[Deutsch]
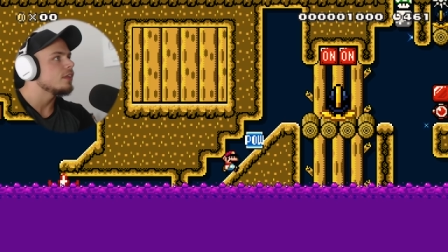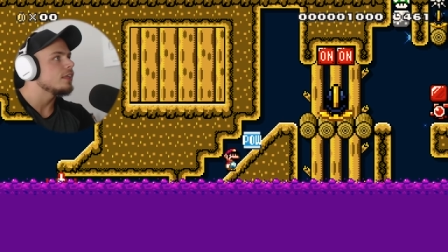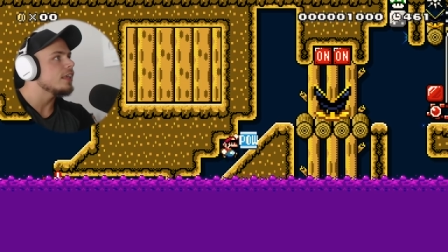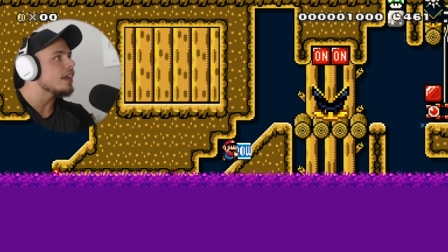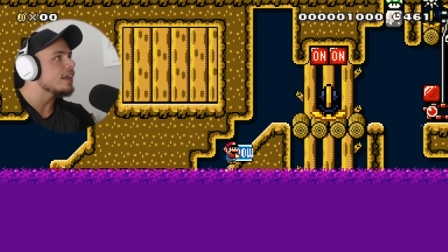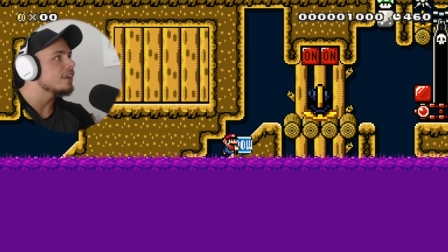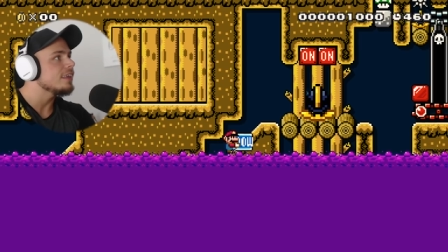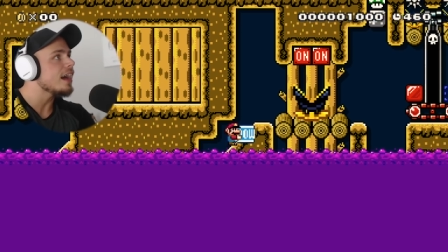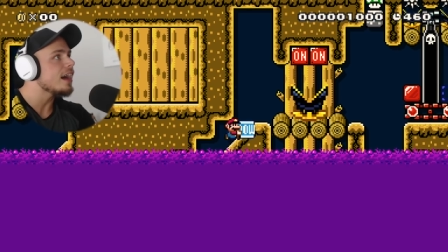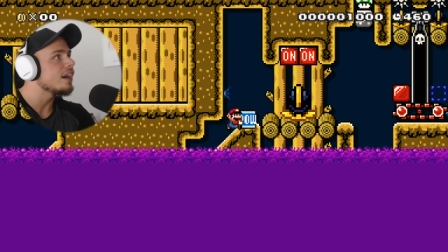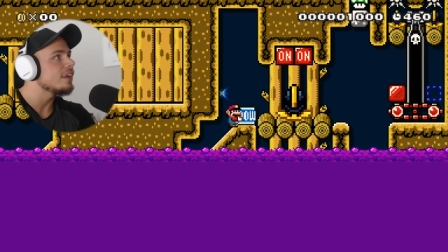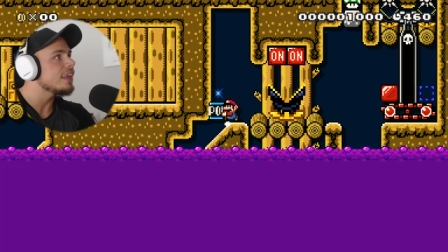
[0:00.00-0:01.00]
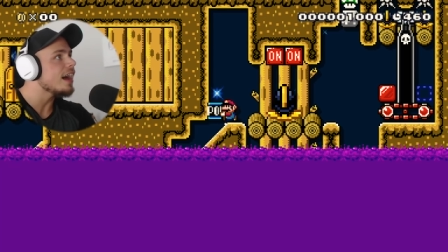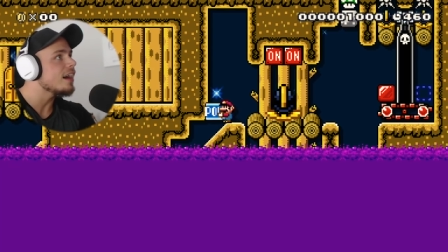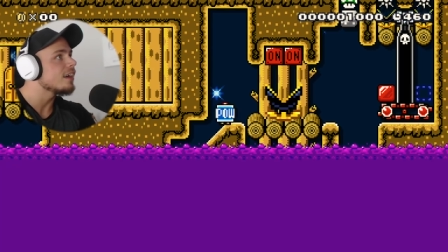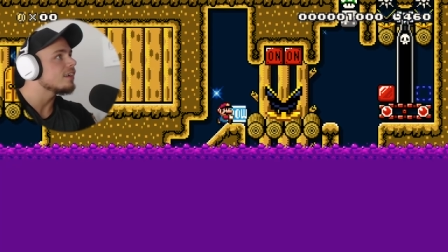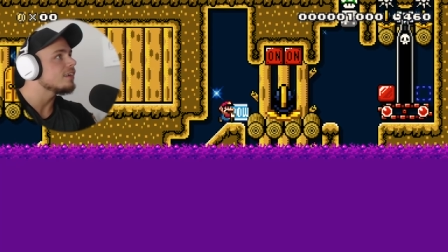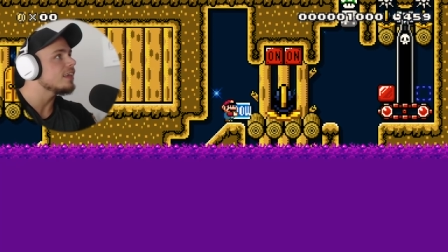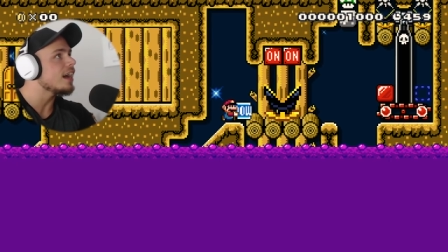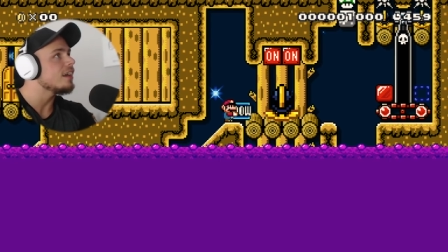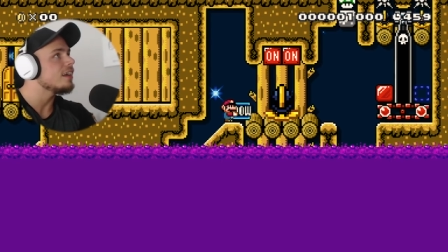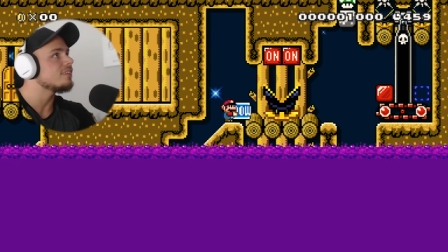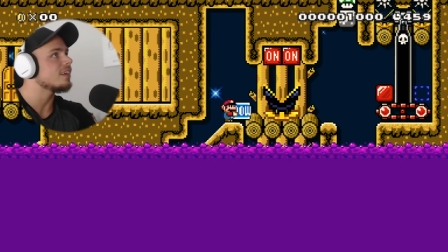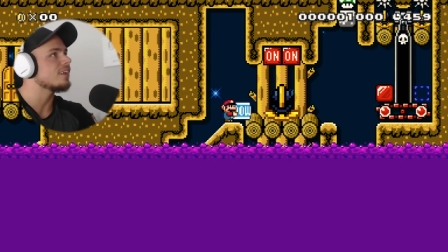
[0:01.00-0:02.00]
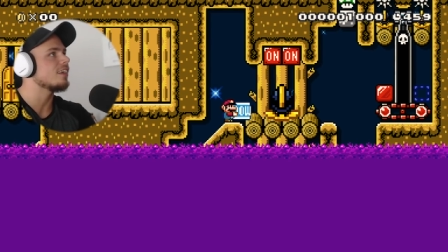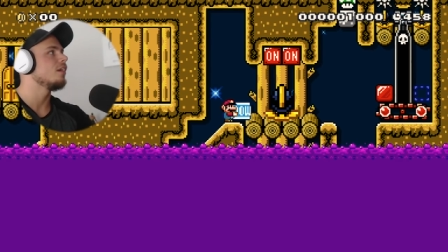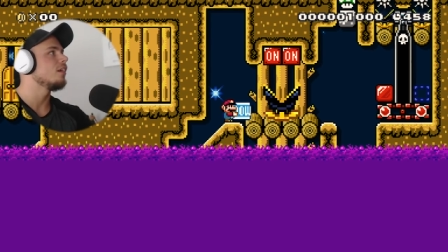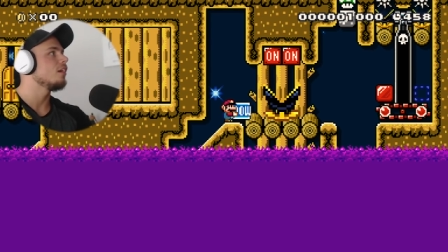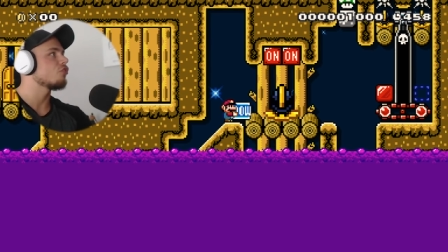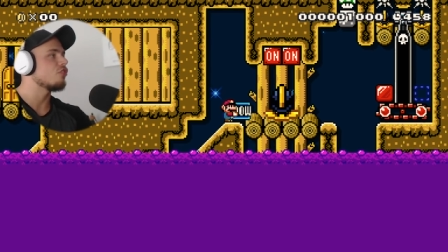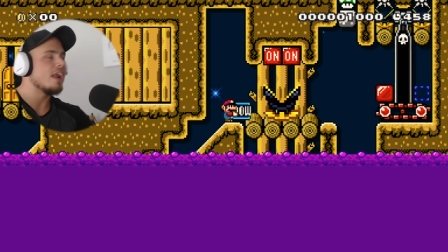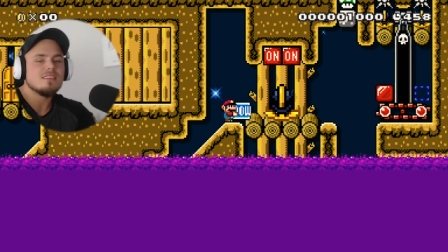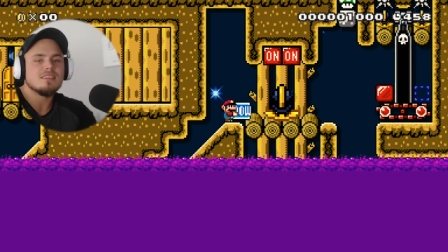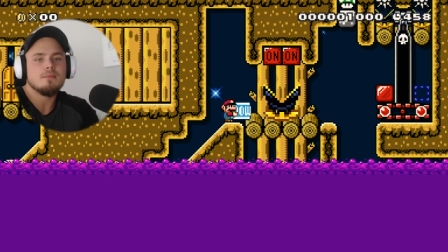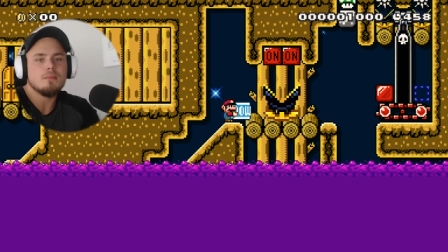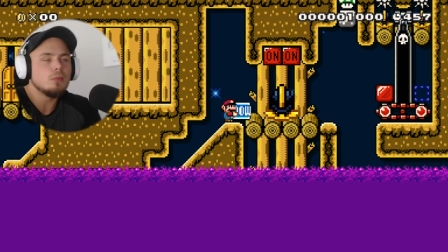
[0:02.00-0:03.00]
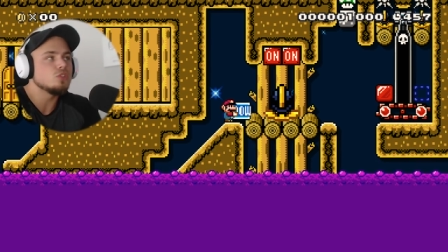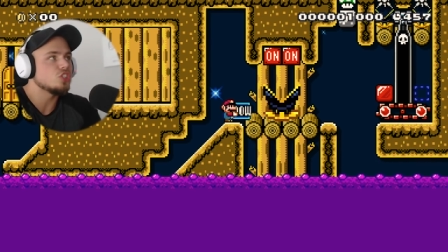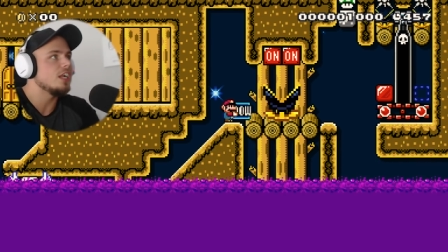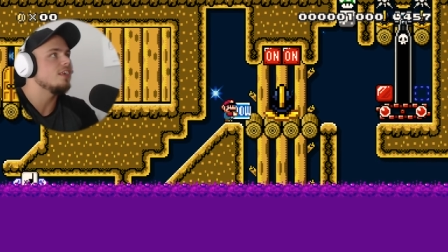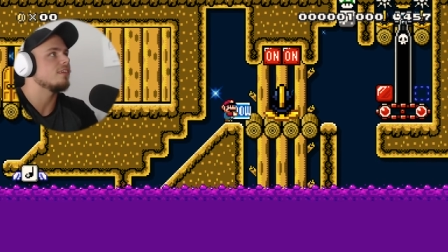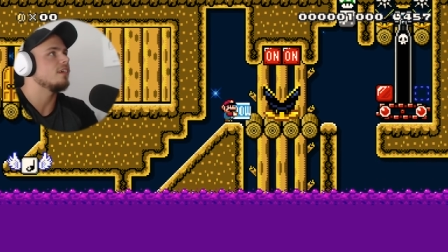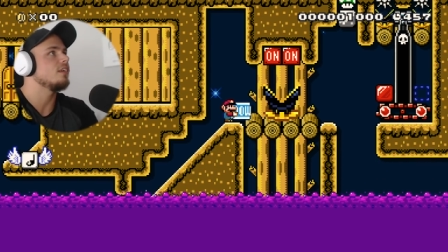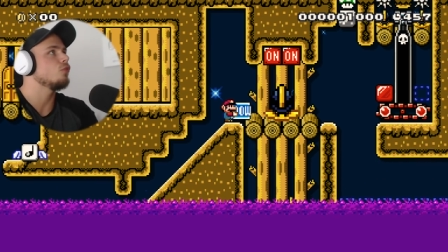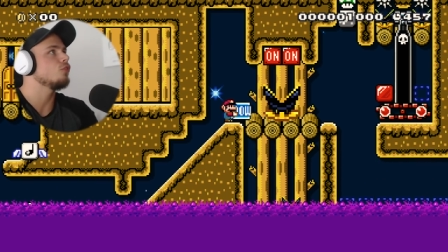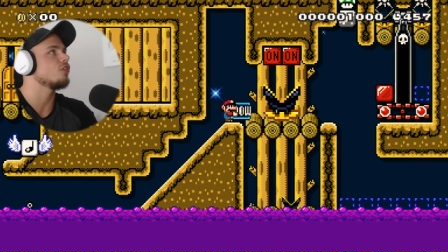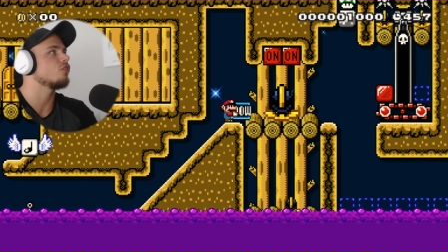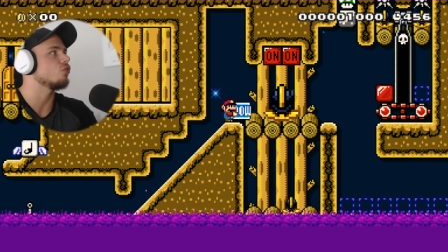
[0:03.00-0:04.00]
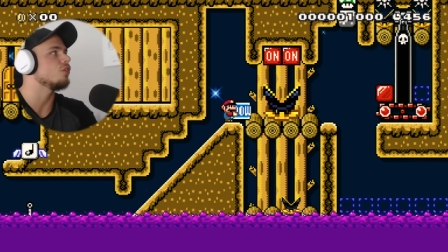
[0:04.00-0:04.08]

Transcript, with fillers: Ja, ja, ja, ja, ja. Ja, es hat geklappt. Schnell sein, man muss schnell sein. Ich wusste das schon.